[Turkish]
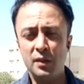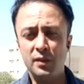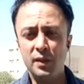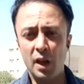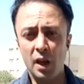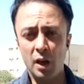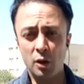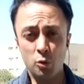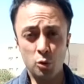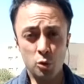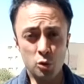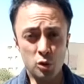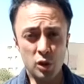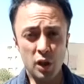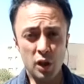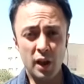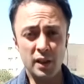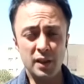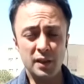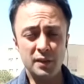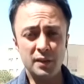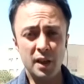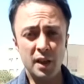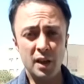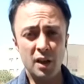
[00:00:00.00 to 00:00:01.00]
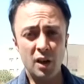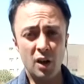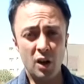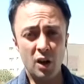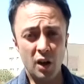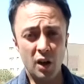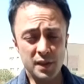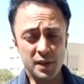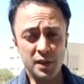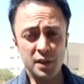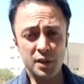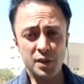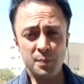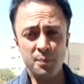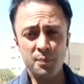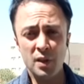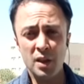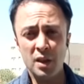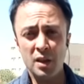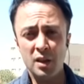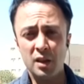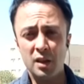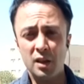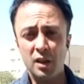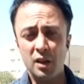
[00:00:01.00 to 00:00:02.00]
teyakkuz halinde hazır
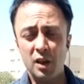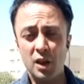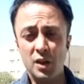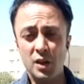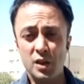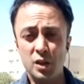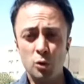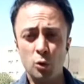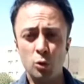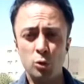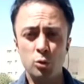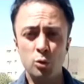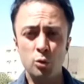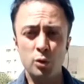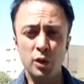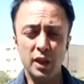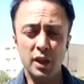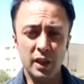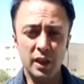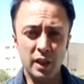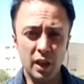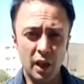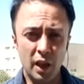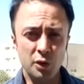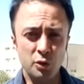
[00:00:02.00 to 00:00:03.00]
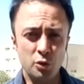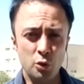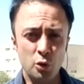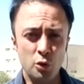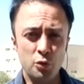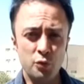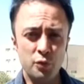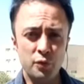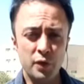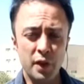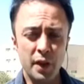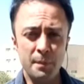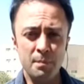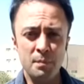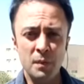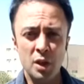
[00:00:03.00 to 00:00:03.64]
e, hazır olduğunu ilan ediyor ve